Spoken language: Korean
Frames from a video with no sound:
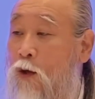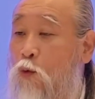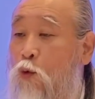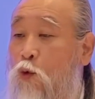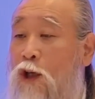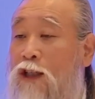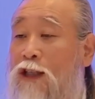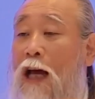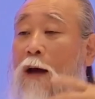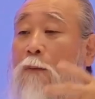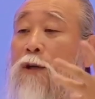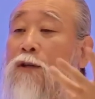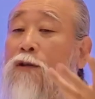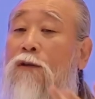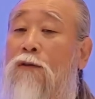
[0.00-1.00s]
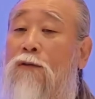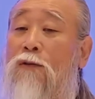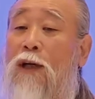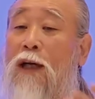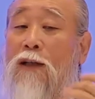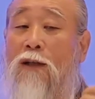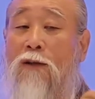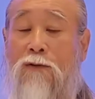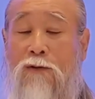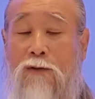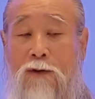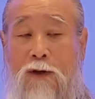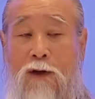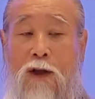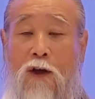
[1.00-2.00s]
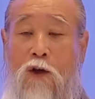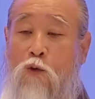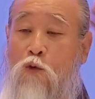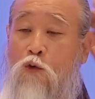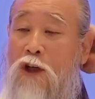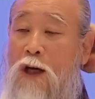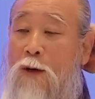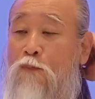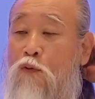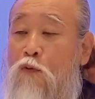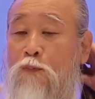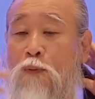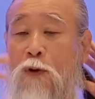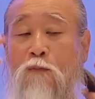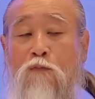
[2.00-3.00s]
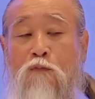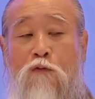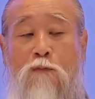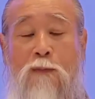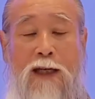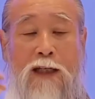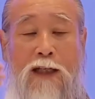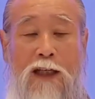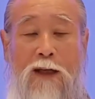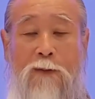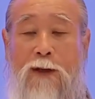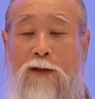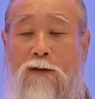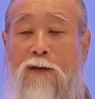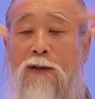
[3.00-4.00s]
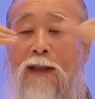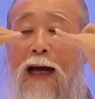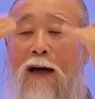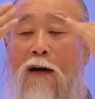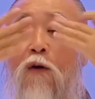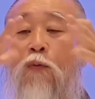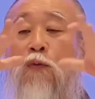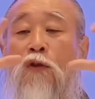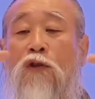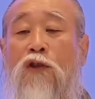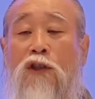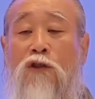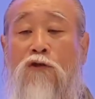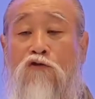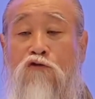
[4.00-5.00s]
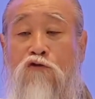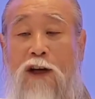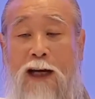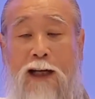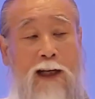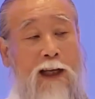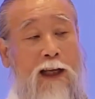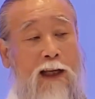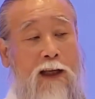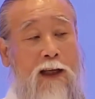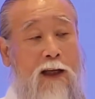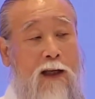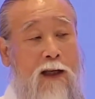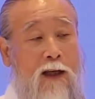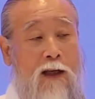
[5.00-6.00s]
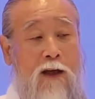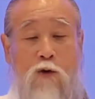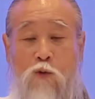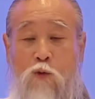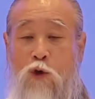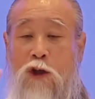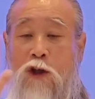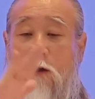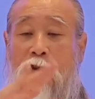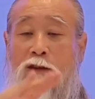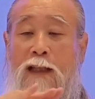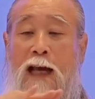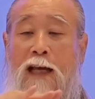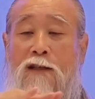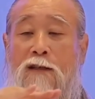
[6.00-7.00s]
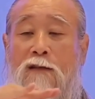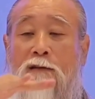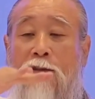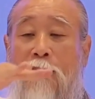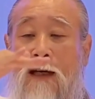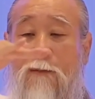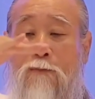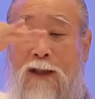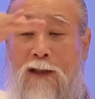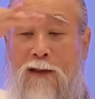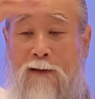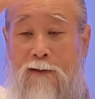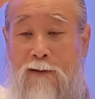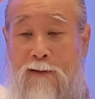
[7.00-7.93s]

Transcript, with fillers: 우리 삶이 즐거워야 되고 우리가 불평불만이 입에서 딱 없어지는 순간에 우리는 다시 성장합니다.